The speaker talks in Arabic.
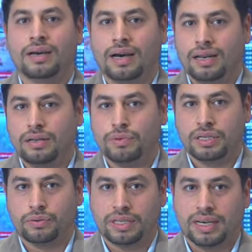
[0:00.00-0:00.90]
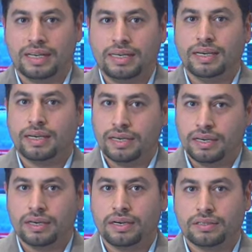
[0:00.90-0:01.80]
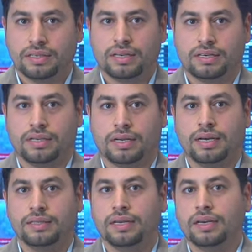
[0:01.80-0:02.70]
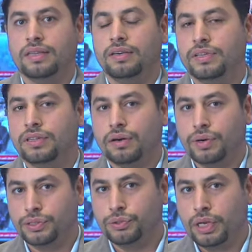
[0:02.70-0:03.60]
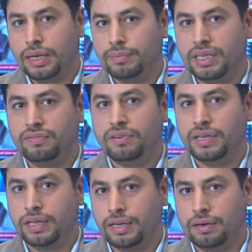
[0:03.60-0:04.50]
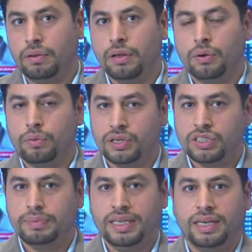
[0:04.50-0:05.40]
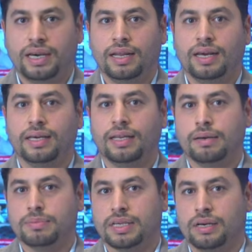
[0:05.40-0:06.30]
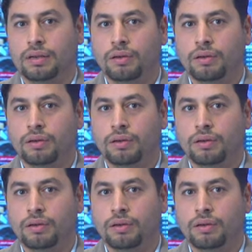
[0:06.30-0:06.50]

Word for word: أعلن وزير الداخلية جيرهارد كارنر عن تكثيف التواجد الأمني في فيينا وجميع أنحاء النمسا